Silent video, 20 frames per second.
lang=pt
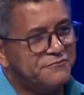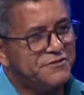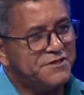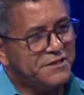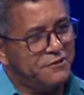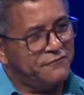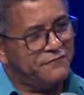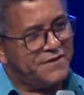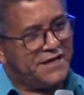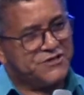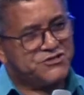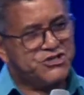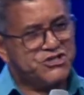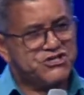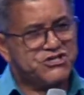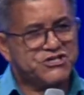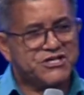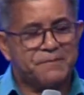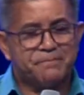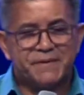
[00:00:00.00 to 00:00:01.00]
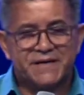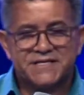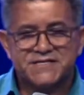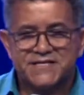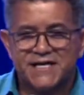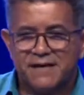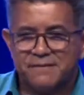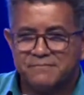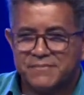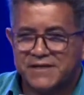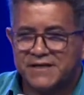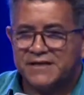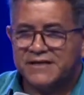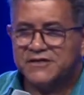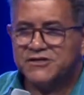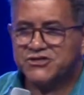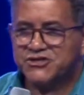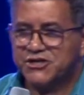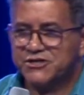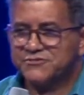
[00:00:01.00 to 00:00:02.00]
Então a gente já percebe
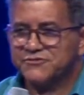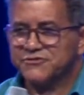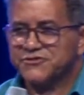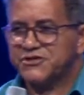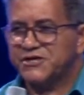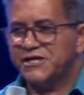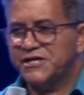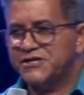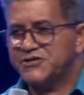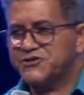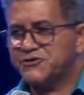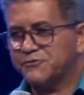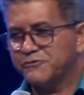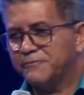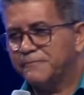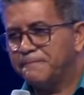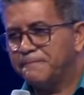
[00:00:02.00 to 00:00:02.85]
Jesus Cristo